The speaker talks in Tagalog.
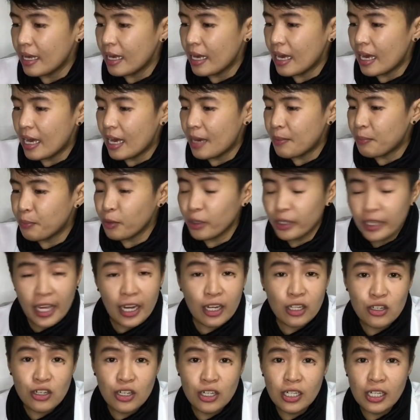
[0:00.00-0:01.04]
uh,
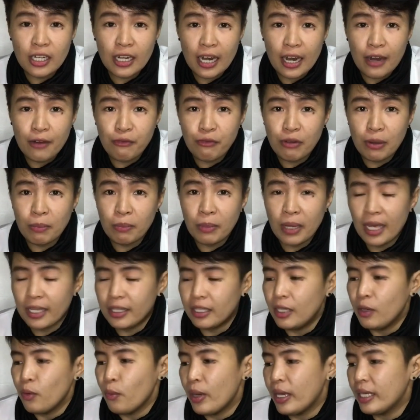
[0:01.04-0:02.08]
protection na rin from
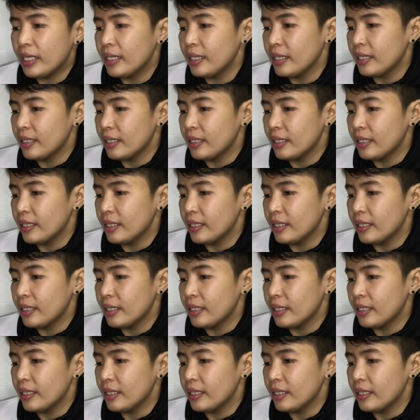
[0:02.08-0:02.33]
getting wet.